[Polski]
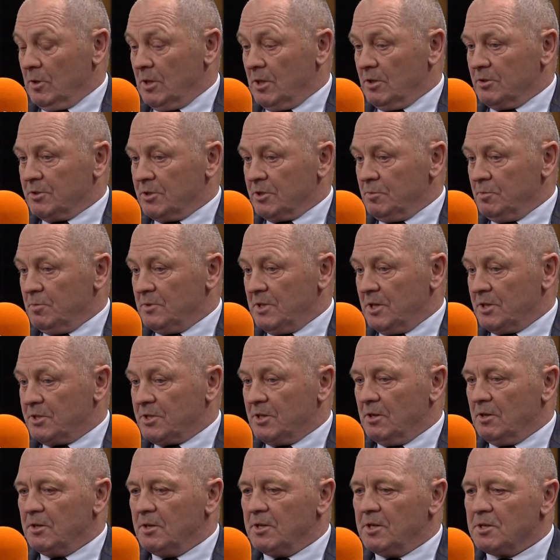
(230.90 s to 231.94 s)
od tego żeśmy
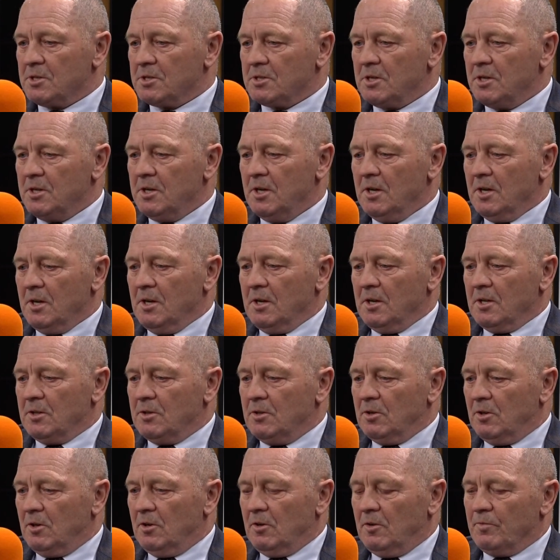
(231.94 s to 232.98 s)
zaczęli. Jeśli
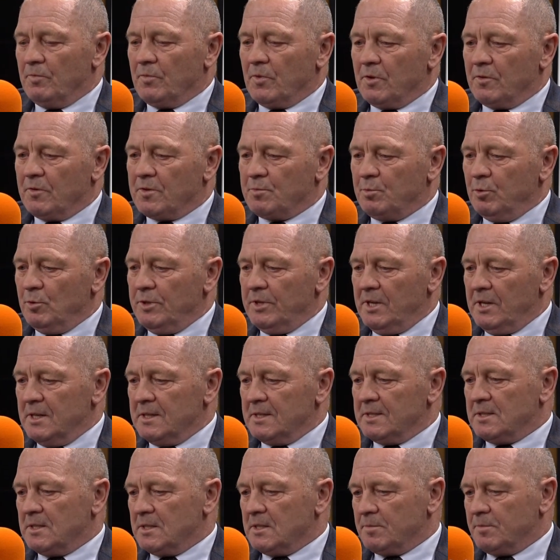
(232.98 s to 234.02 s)
do wspólnej
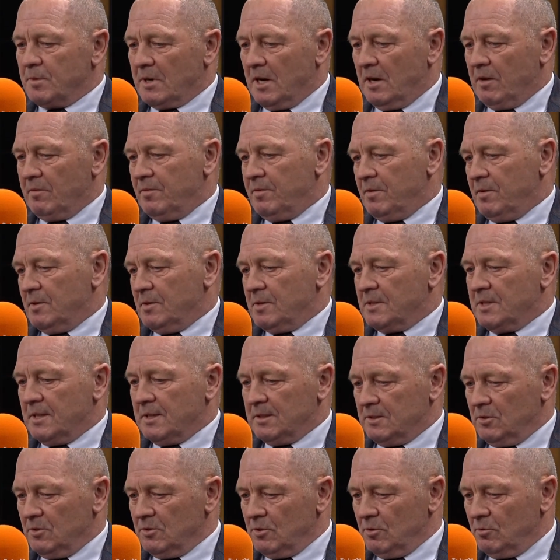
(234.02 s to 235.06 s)
listy spraw
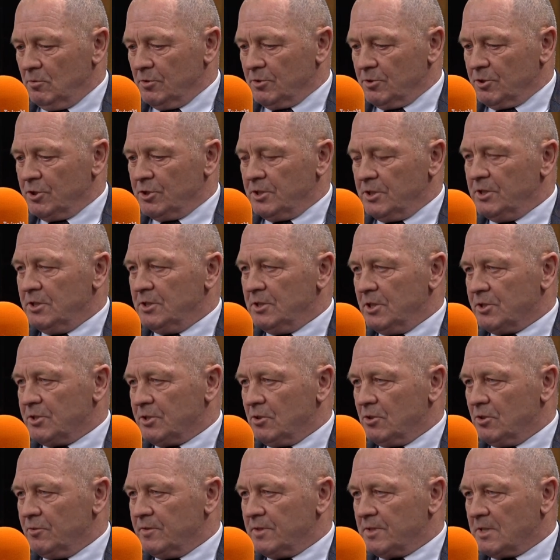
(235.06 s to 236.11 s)
zechcą dołączyć inne
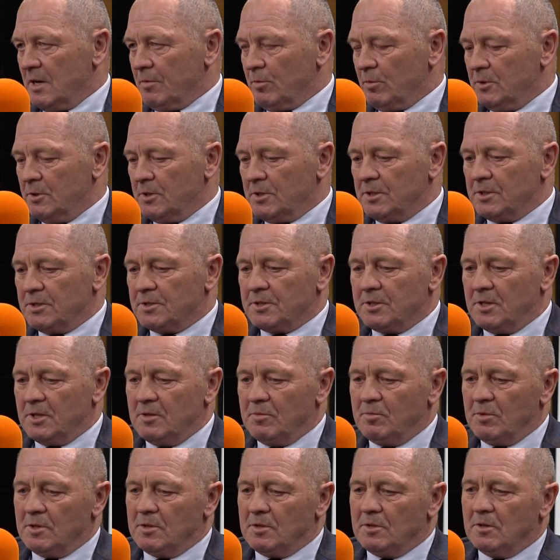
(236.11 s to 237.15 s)
środowiska polityczne
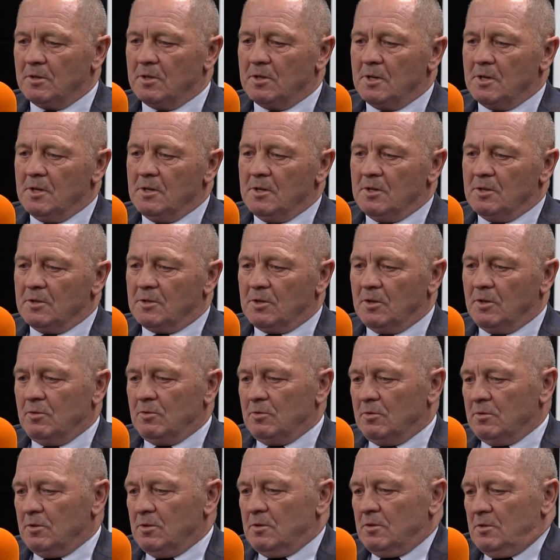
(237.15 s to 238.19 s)
i będą
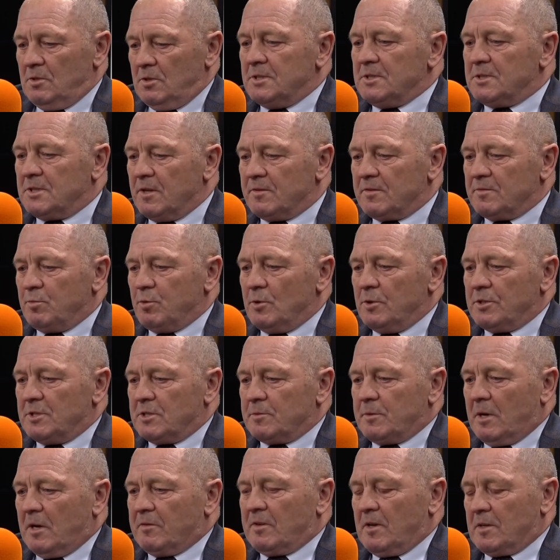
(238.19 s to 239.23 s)
tą listę wspólnych
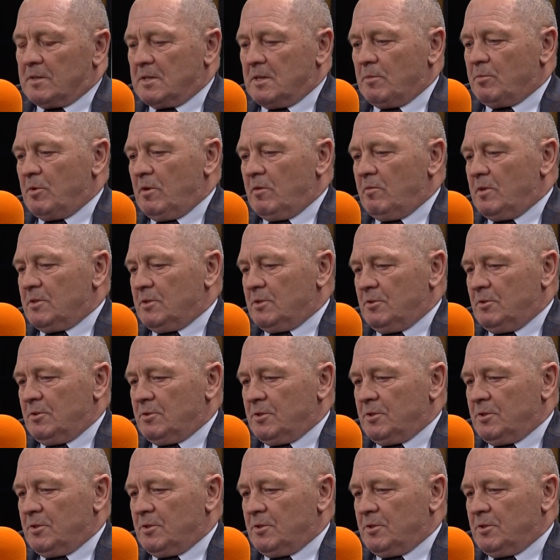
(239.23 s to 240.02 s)
spraw akceptować, to